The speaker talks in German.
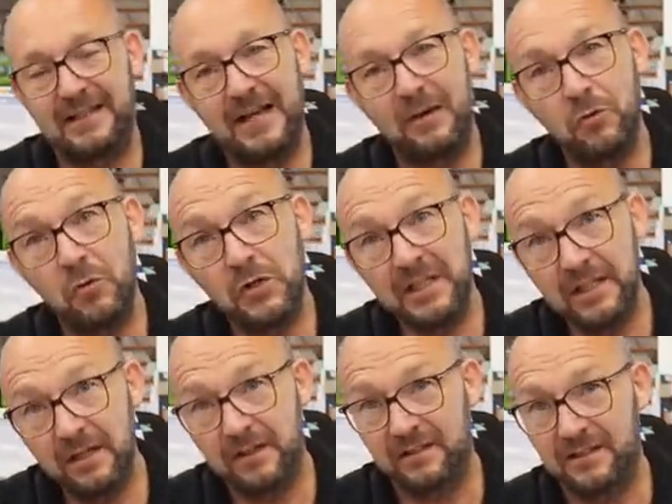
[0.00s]
auch
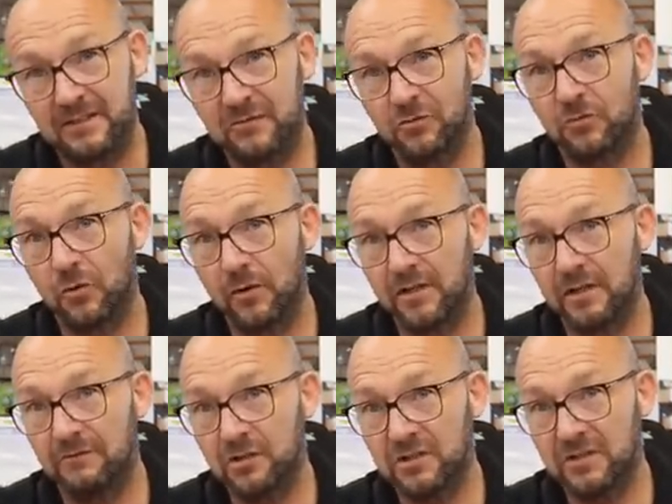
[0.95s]
hier, desto
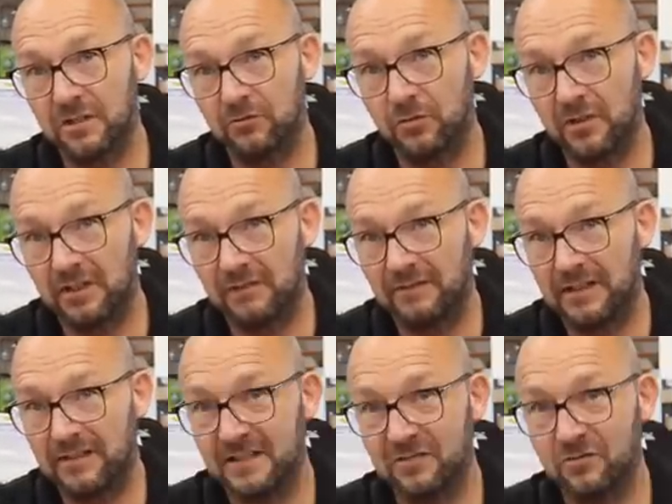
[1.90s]
teurer wird es natürlich,
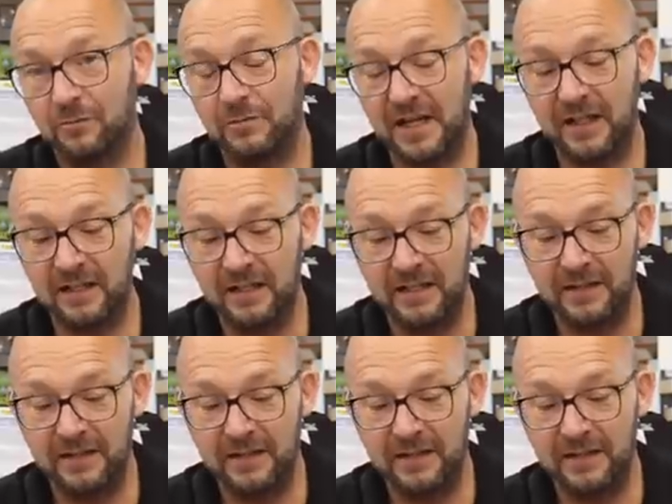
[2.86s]
weil desto mehr